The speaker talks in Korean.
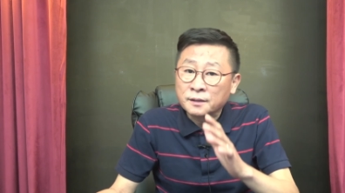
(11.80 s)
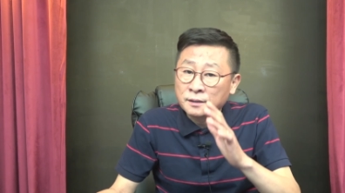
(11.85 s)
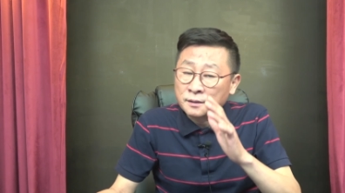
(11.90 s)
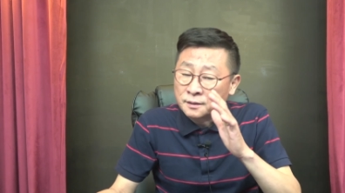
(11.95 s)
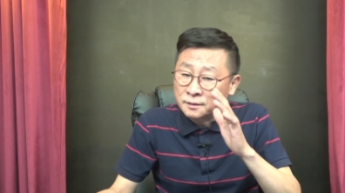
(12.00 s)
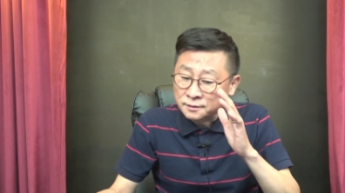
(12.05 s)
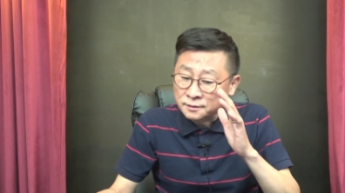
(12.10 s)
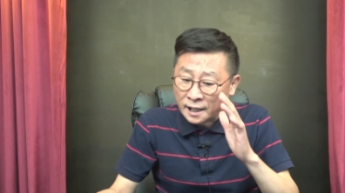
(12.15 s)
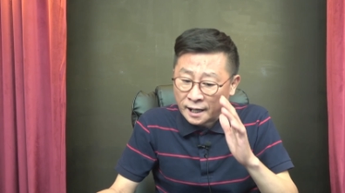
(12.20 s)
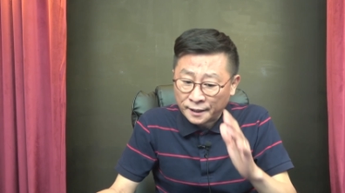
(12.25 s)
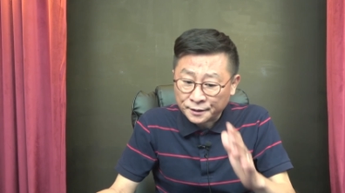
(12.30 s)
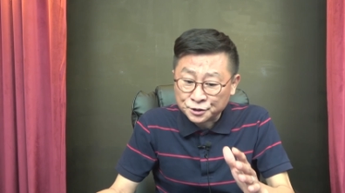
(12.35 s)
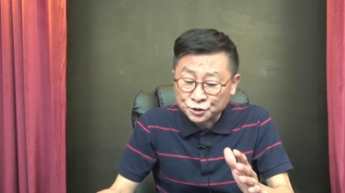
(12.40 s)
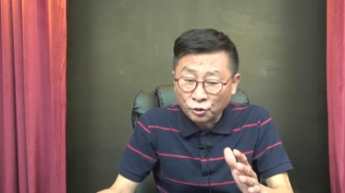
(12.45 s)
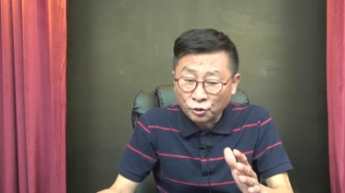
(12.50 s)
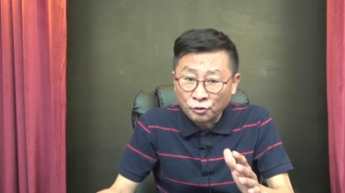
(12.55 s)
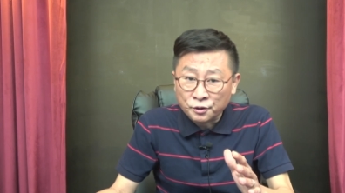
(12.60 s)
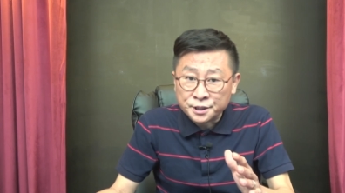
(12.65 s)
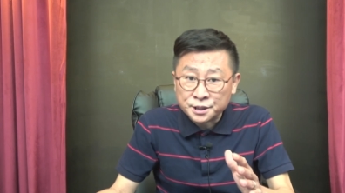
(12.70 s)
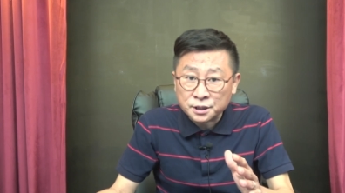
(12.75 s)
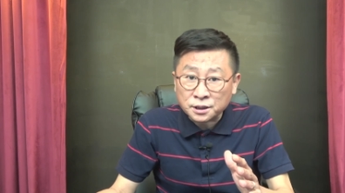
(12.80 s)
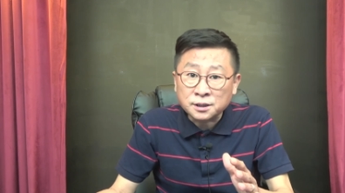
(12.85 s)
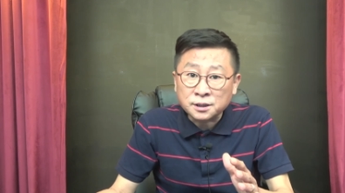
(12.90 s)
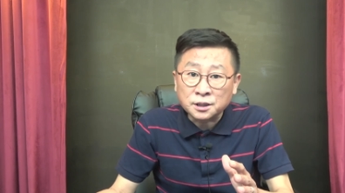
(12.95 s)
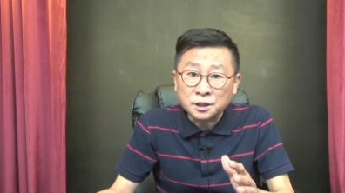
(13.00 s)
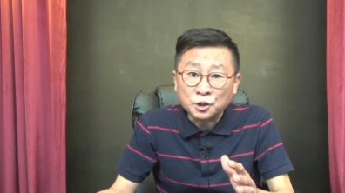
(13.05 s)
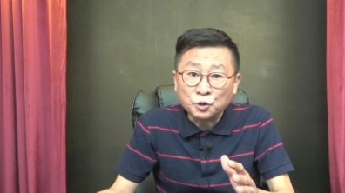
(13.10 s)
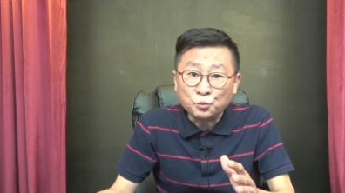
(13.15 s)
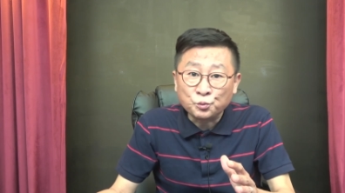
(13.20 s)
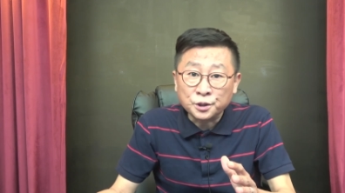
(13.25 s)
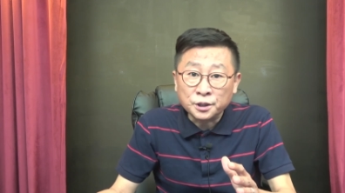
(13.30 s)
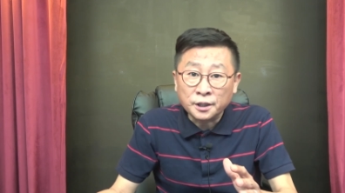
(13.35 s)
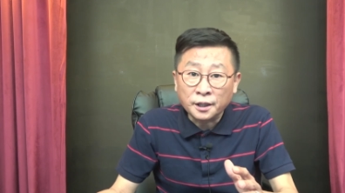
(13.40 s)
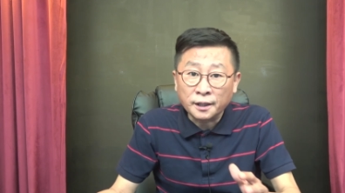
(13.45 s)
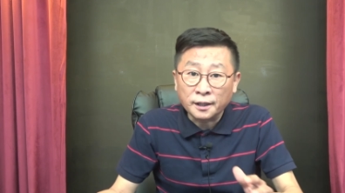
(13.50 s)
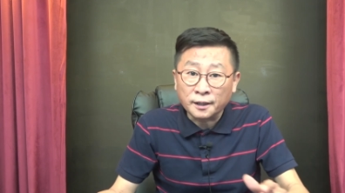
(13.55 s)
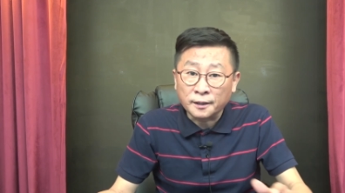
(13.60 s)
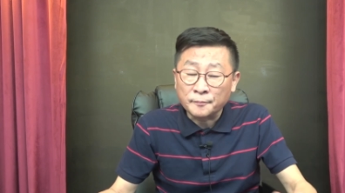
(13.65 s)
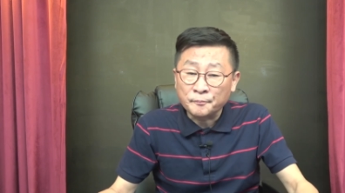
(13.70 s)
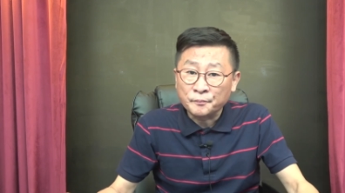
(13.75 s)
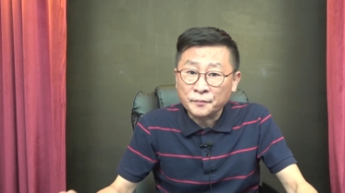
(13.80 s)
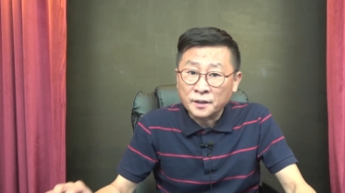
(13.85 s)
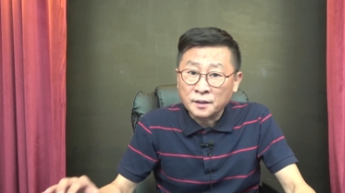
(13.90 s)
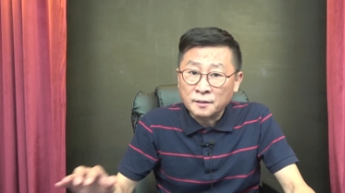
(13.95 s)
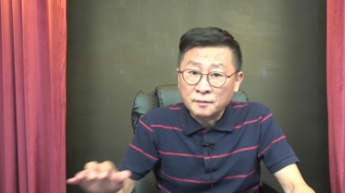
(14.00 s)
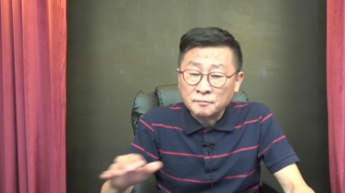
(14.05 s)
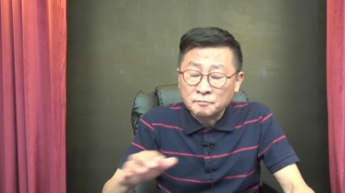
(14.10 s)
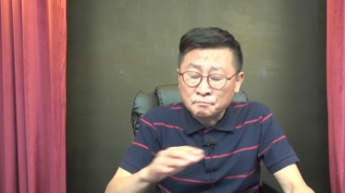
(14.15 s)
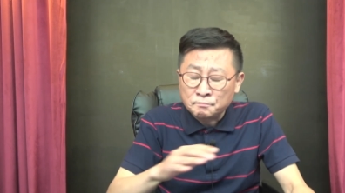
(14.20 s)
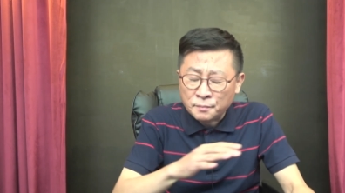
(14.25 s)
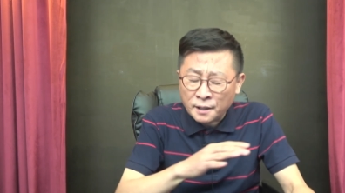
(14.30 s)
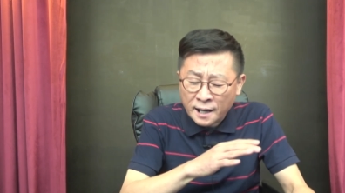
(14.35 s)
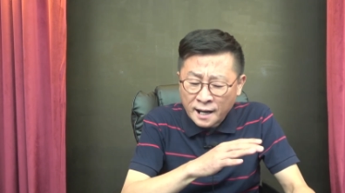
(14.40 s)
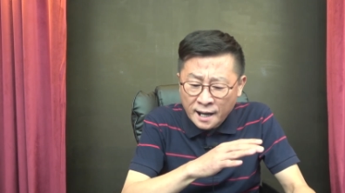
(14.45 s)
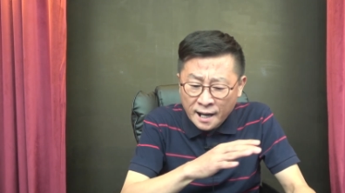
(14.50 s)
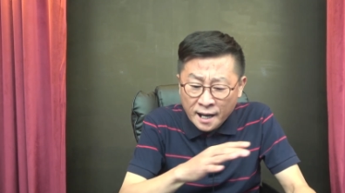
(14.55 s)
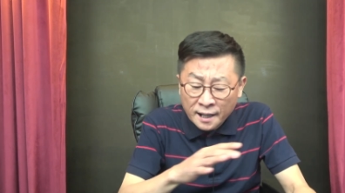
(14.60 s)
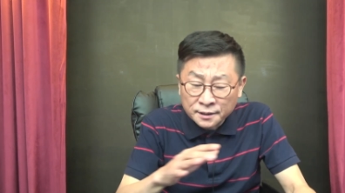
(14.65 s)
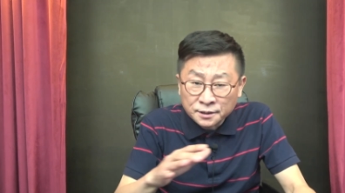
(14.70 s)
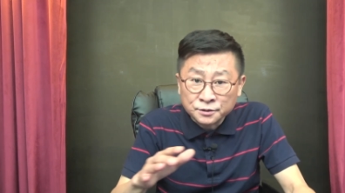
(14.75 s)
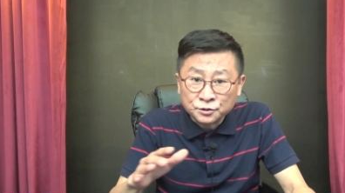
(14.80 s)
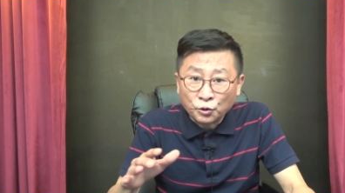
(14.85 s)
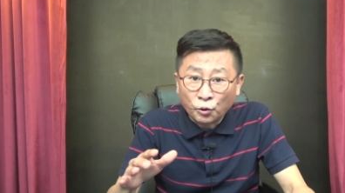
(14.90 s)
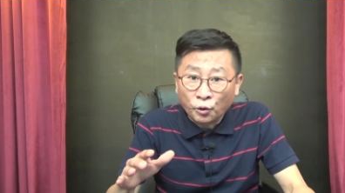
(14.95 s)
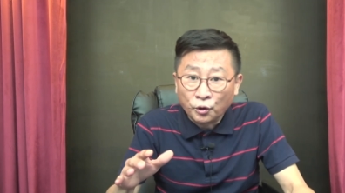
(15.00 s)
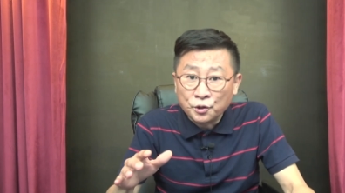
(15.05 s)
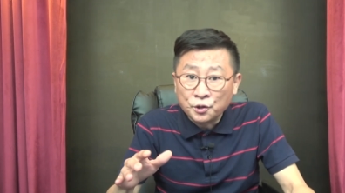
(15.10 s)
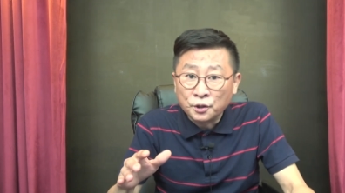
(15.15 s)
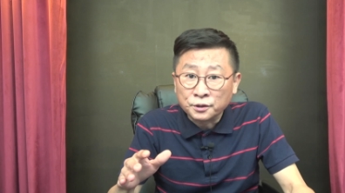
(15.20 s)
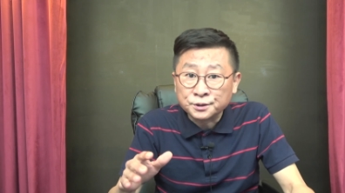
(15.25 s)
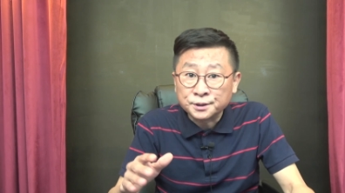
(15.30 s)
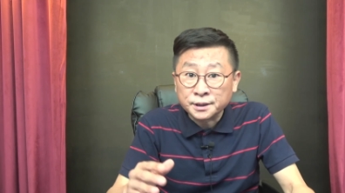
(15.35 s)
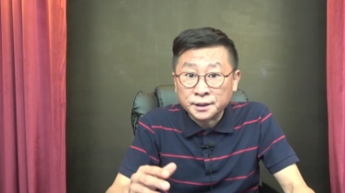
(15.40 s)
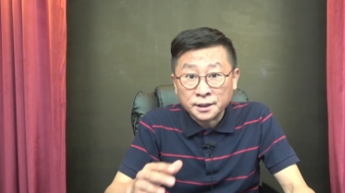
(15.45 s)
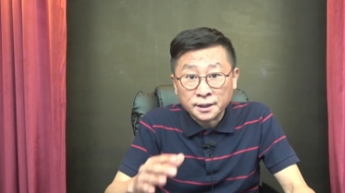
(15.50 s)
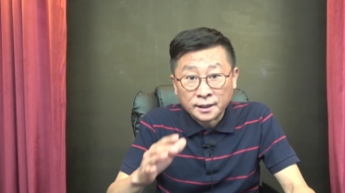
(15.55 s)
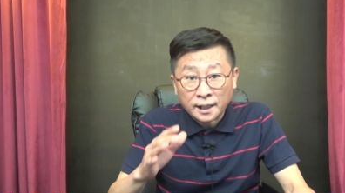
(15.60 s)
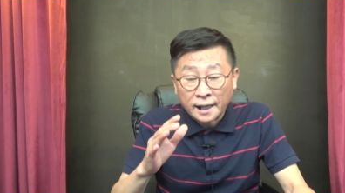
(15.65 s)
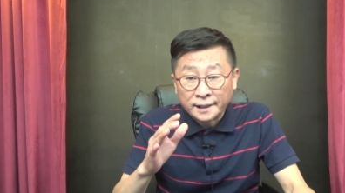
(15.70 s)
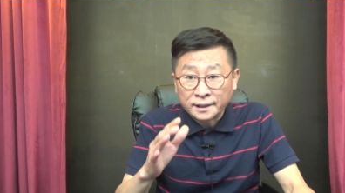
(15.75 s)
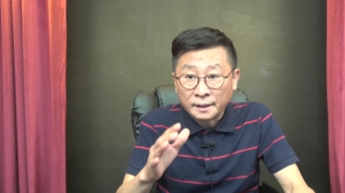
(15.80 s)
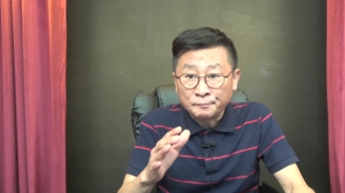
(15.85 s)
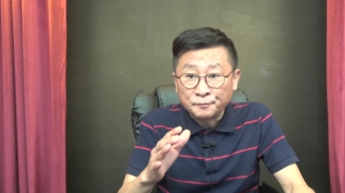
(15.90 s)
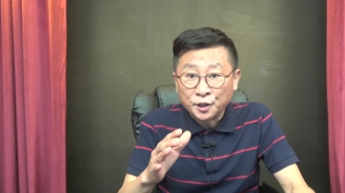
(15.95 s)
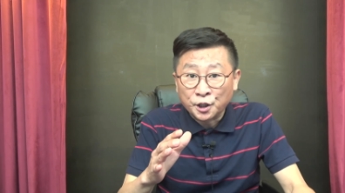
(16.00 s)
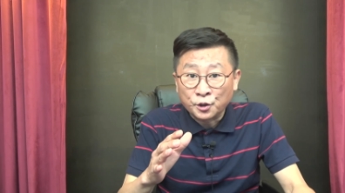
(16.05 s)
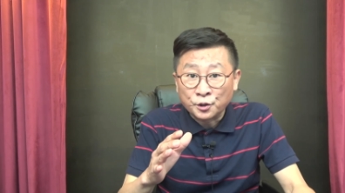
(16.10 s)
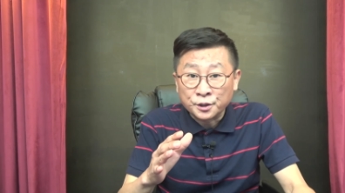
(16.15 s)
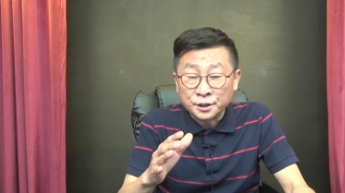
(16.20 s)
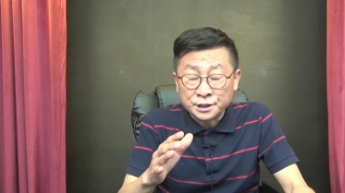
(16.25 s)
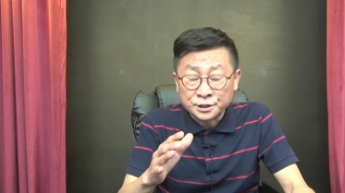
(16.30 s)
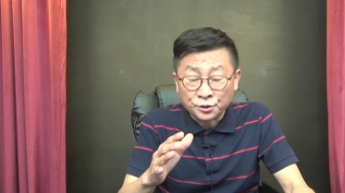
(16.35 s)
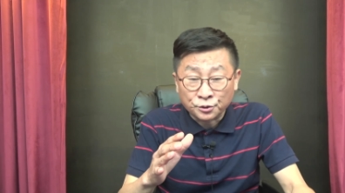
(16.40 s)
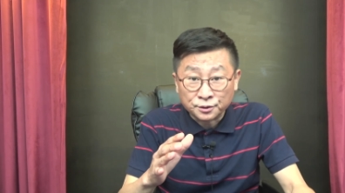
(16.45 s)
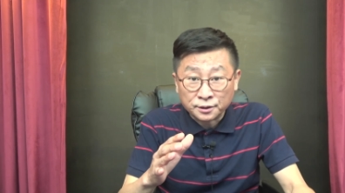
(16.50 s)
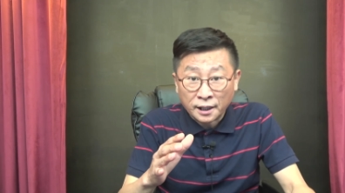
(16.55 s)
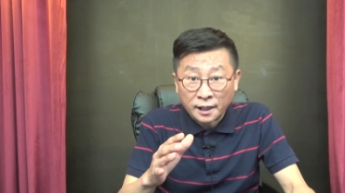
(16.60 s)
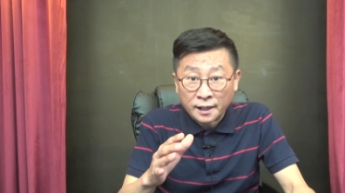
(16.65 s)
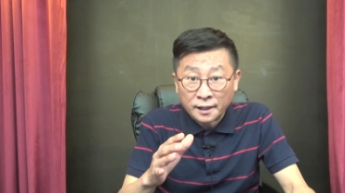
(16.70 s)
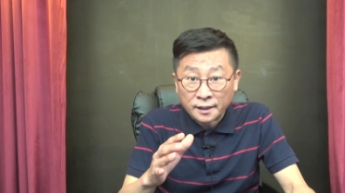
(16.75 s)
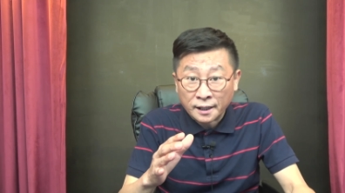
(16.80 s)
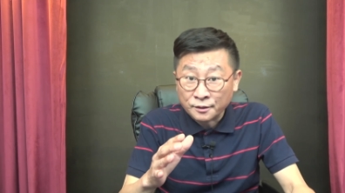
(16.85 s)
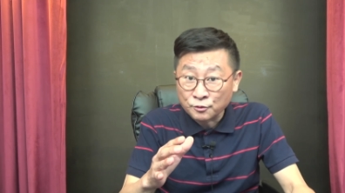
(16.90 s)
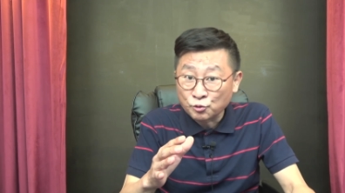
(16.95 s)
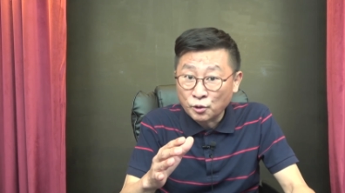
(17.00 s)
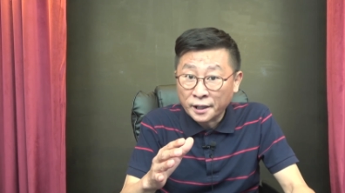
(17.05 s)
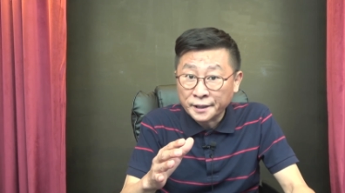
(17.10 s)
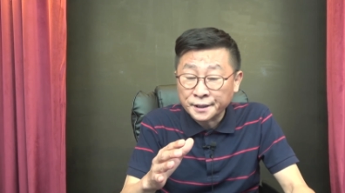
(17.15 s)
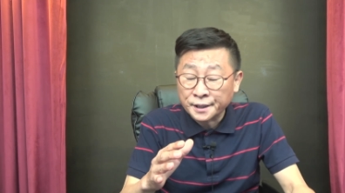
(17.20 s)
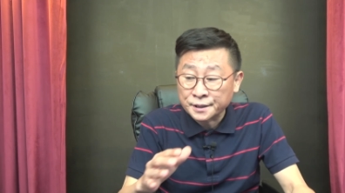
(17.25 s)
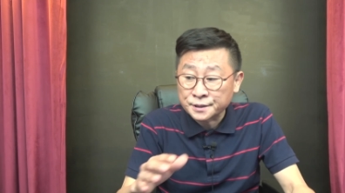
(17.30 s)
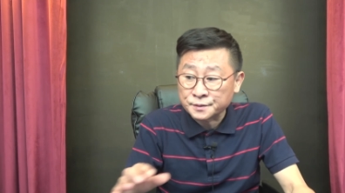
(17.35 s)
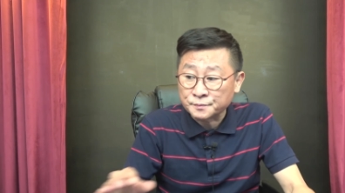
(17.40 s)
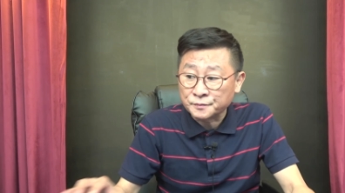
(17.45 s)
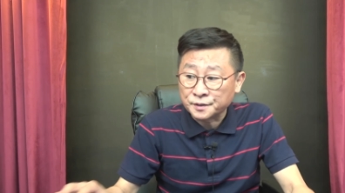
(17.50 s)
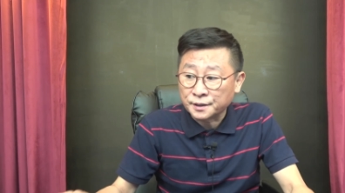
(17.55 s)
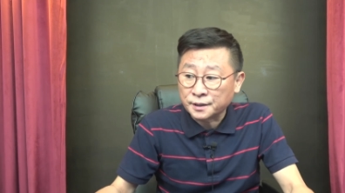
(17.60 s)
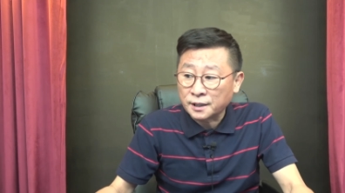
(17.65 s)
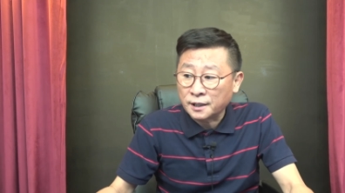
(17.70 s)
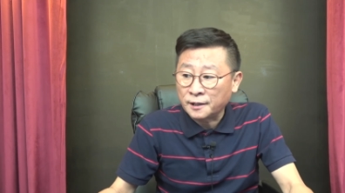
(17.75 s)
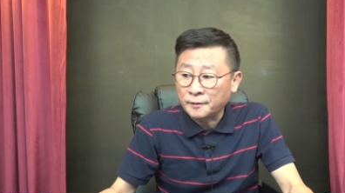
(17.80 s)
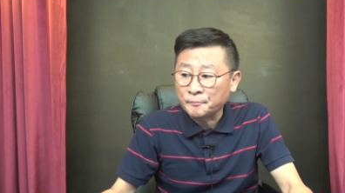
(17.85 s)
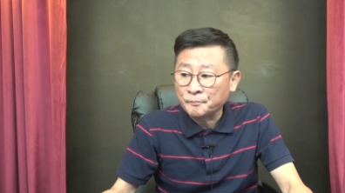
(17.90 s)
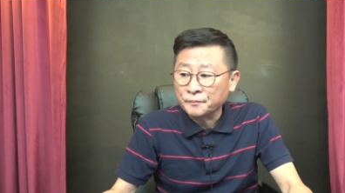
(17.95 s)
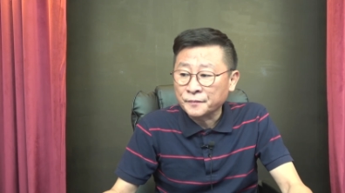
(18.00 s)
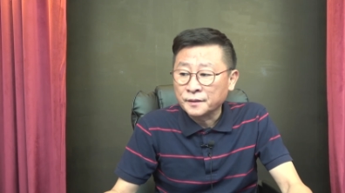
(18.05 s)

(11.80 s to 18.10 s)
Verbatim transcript: 낙선을 시키기 위해 많은 언론들이 가담되어 있었다라는 거 아니겠습니까?